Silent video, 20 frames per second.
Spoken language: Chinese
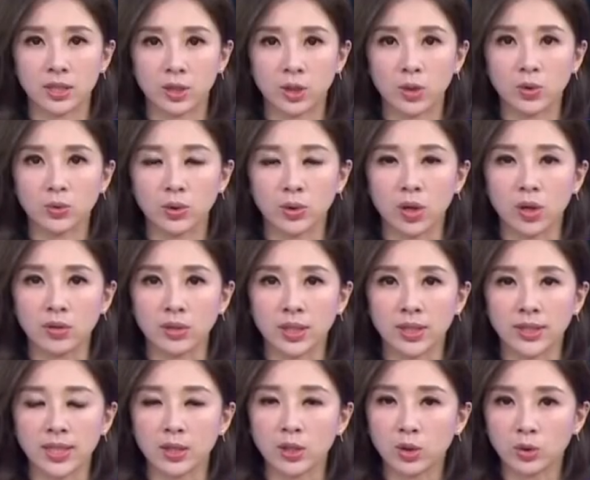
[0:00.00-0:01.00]
但十公主后，
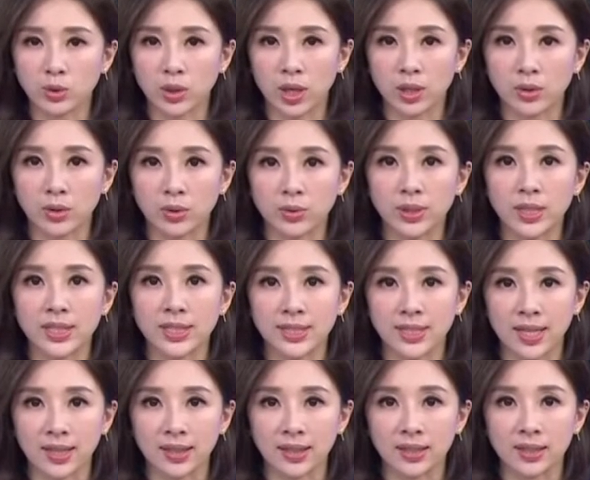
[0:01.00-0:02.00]
现在又传出第
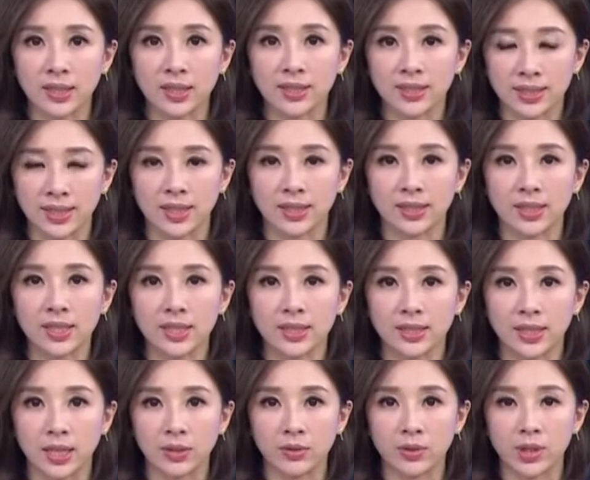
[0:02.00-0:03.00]
三例的检疫
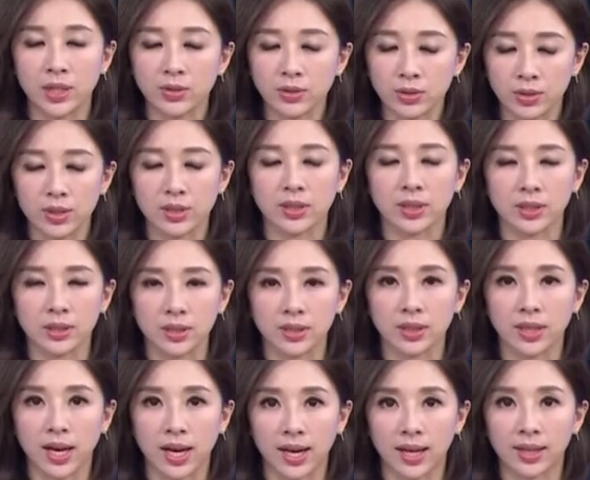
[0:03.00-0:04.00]
人员确诊
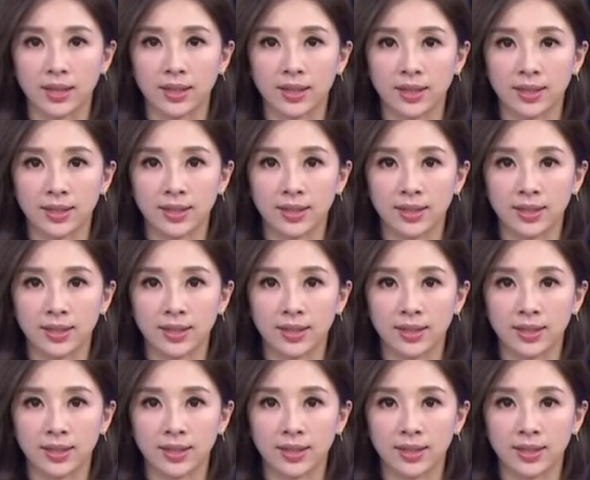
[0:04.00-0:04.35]
个案。